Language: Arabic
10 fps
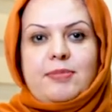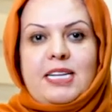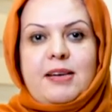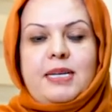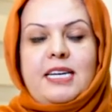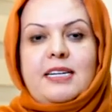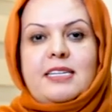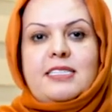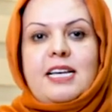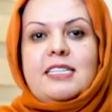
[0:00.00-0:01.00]
عبد
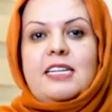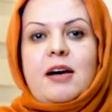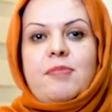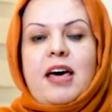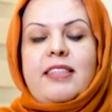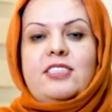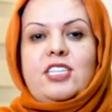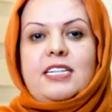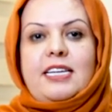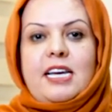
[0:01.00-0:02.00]
الأمير اختصاص الأمراض
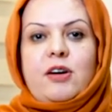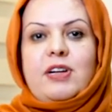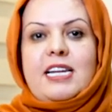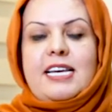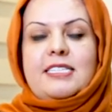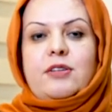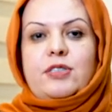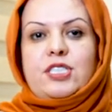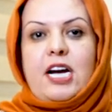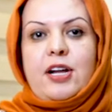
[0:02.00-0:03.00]
الجلدية
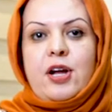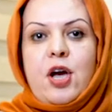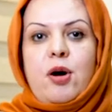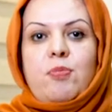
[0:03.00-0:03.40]
والليزر والشعر